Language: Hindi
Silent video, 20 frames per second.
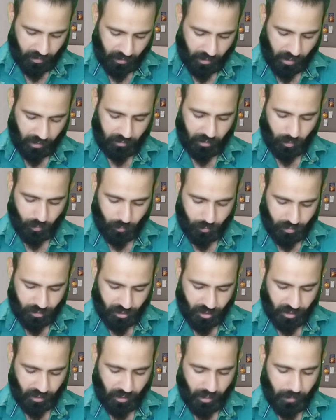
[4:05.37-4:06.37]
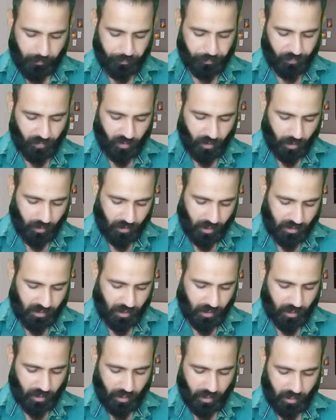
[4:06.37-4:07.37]
दिखाता हूँ ठीक है
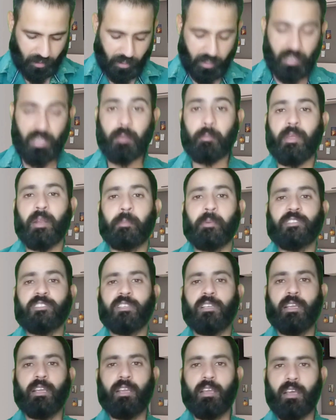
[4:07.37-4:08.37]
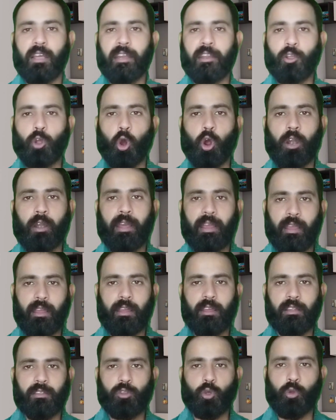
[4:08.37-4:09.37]
जैसे कि ये देखिए मेरे पास ये रिकॉर्ड है
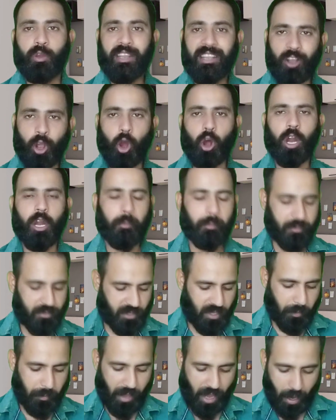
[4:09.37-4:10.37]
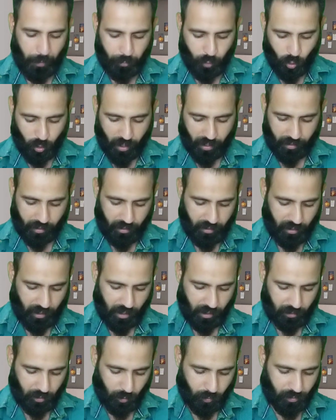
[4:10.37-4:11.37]
तो रिकॉर्ड से मैं आपको करके
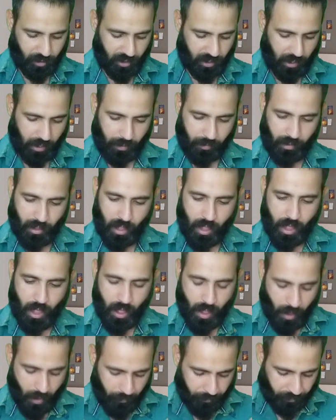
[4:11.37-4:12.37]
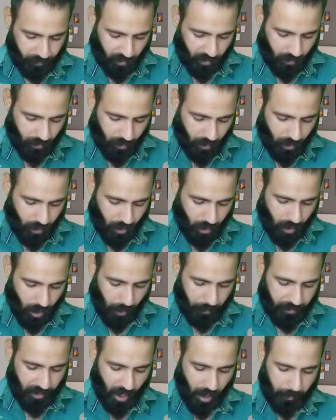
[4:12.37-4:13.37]
दिखाता हूँ ठीक है
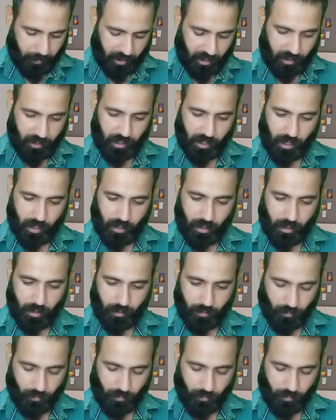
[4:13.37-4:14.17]
अब यहाँ पर देखिए